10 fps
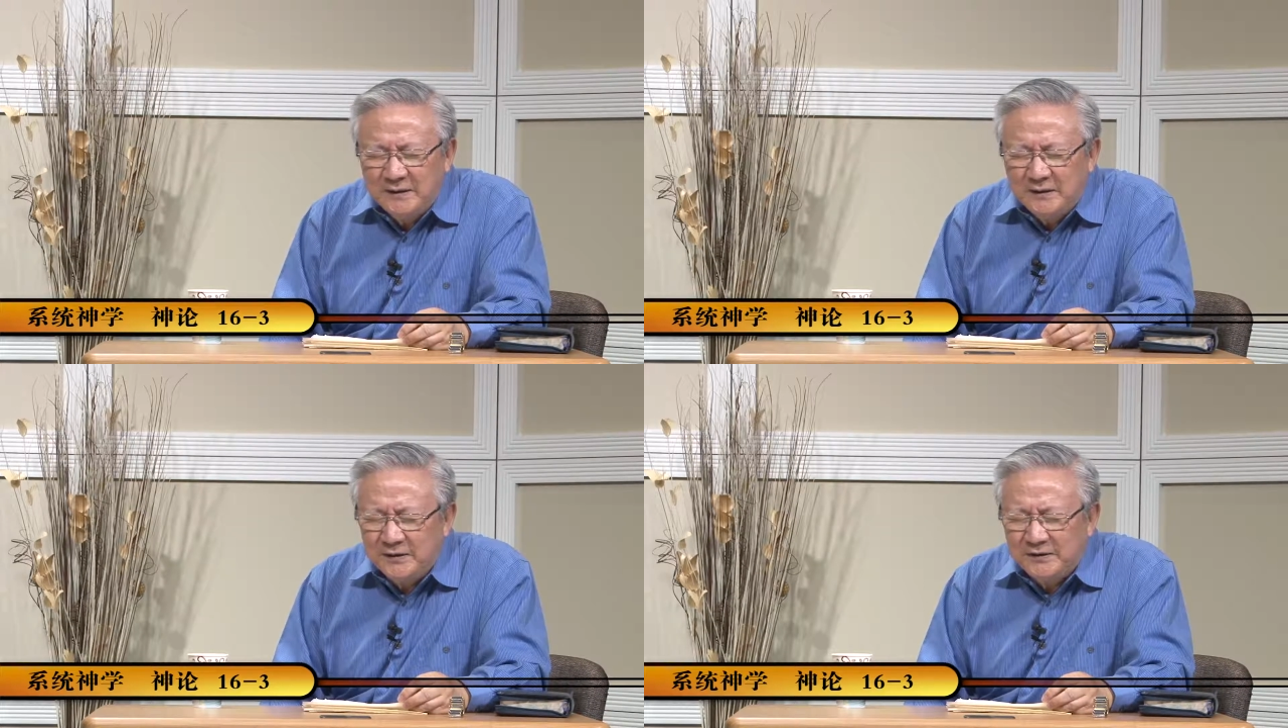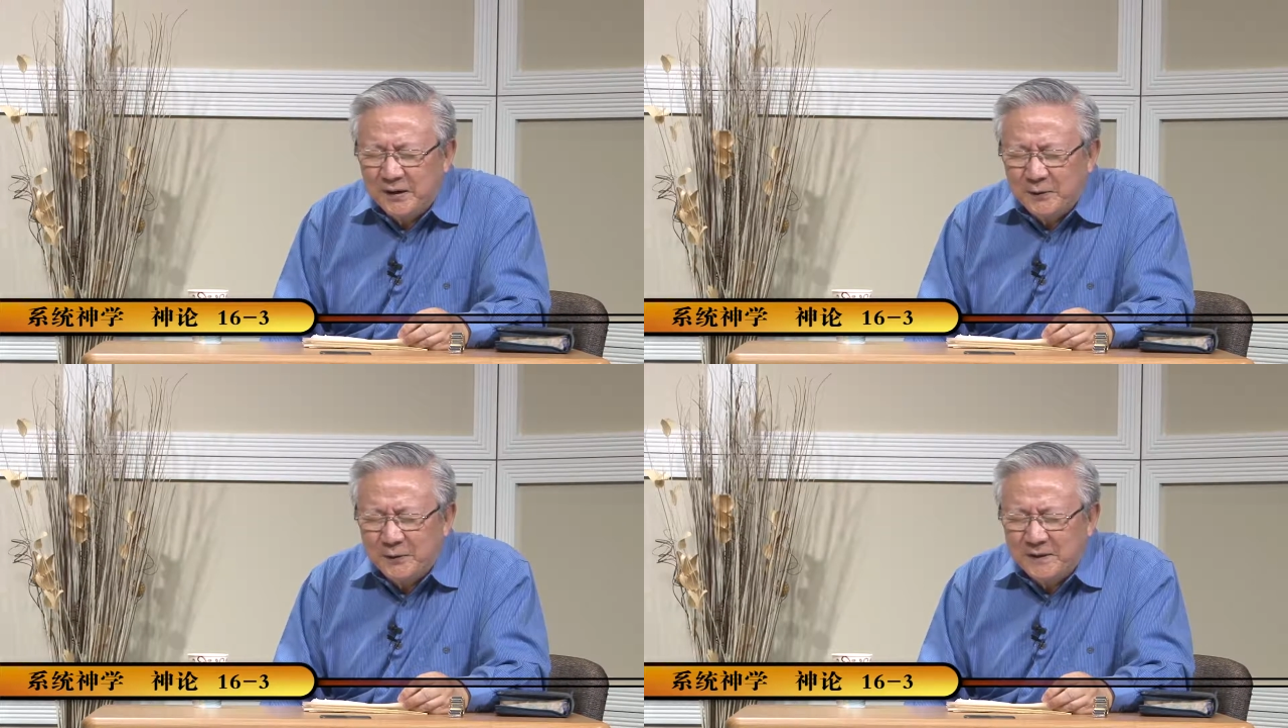真是
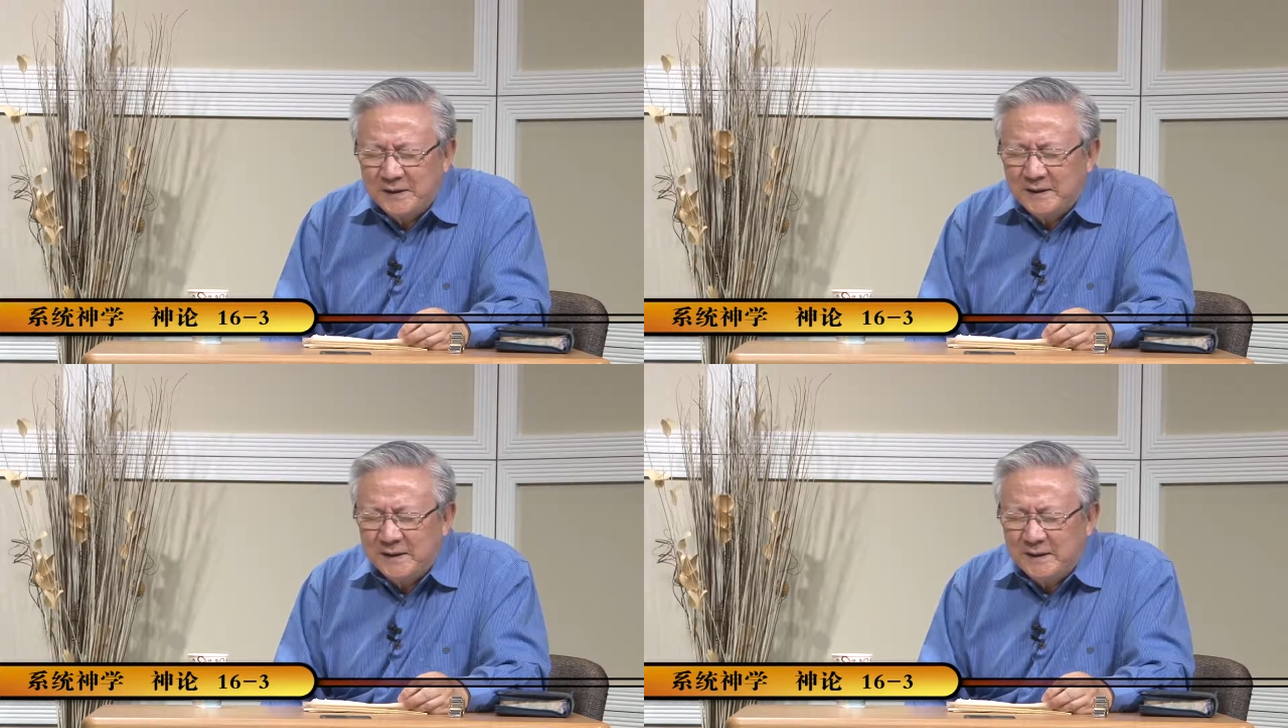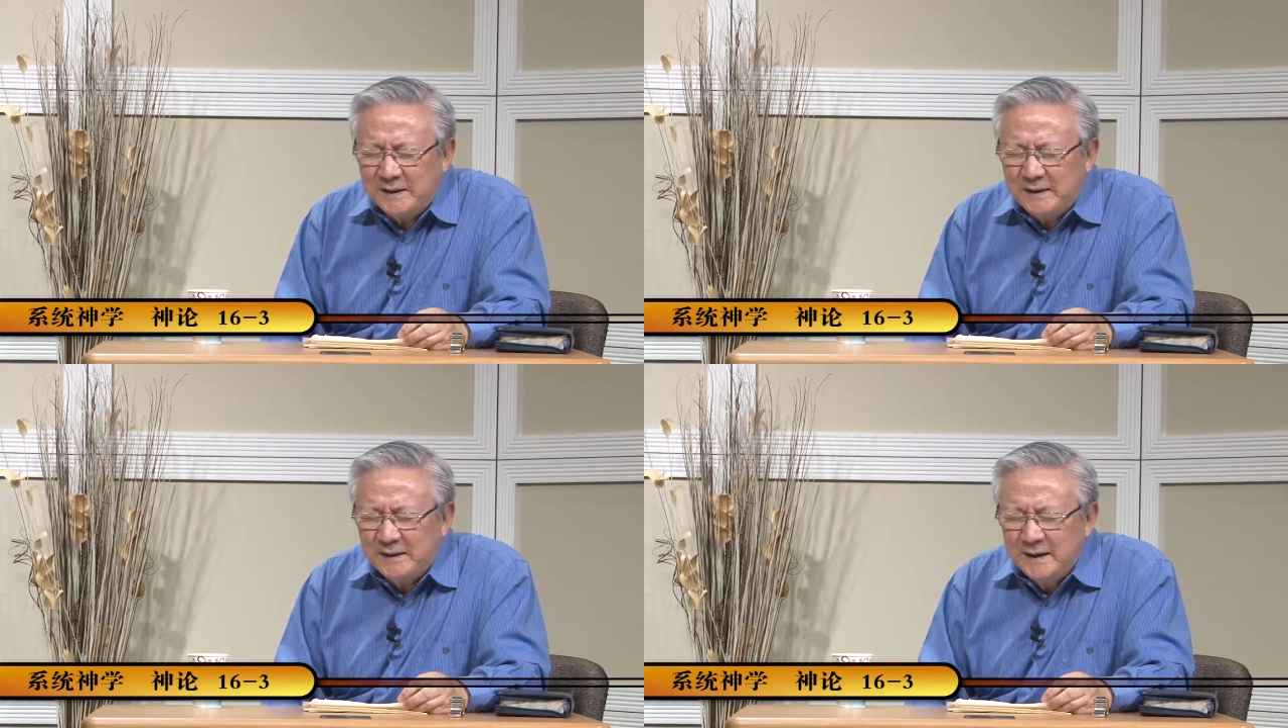超过人的意
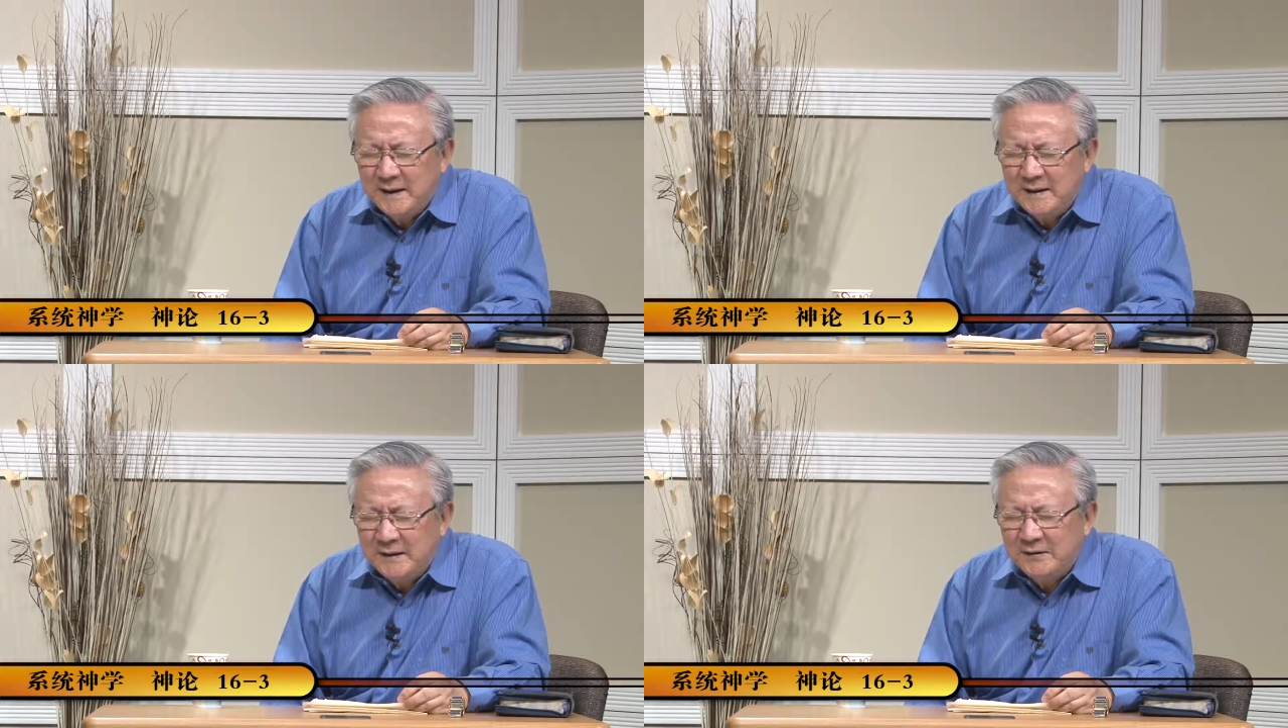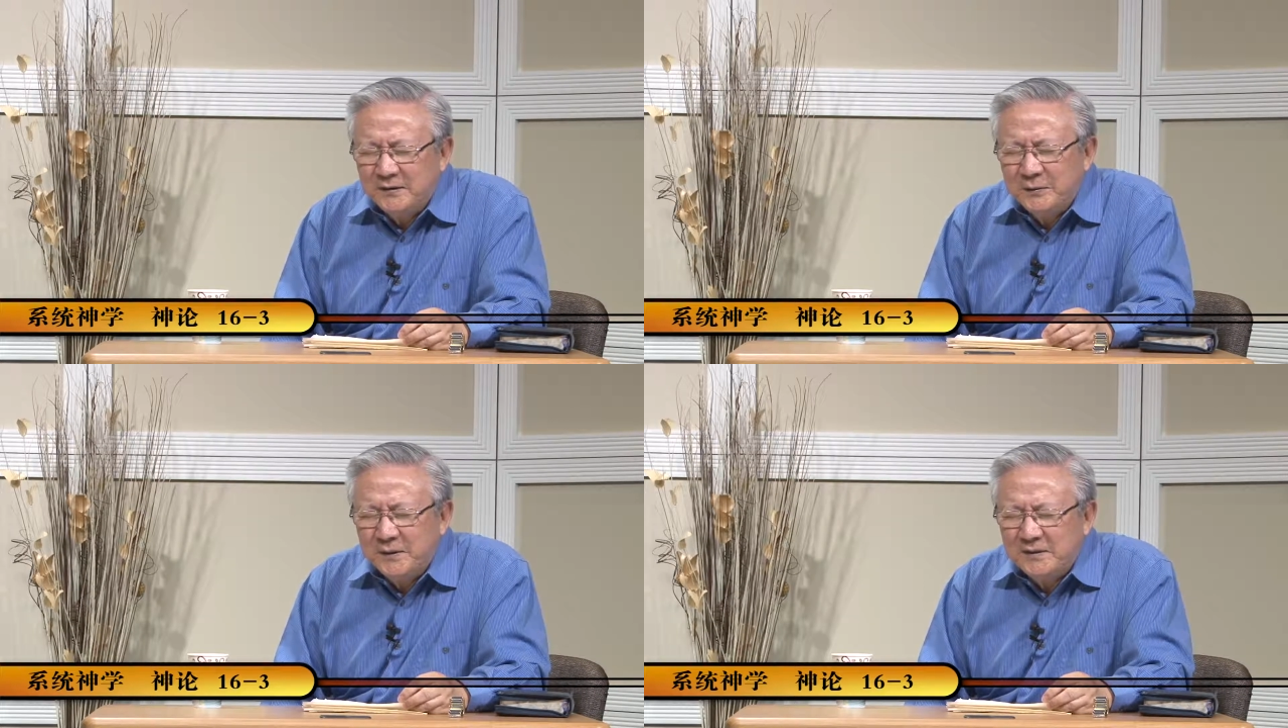念，你的
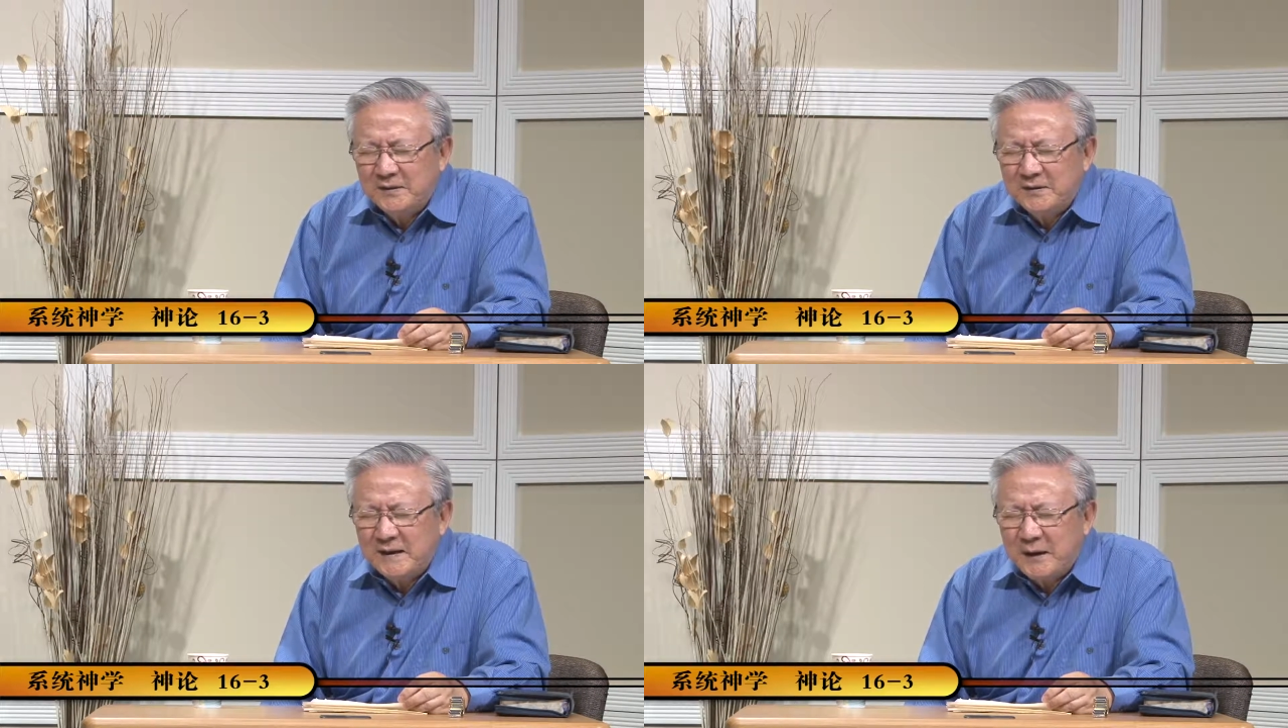智慧真是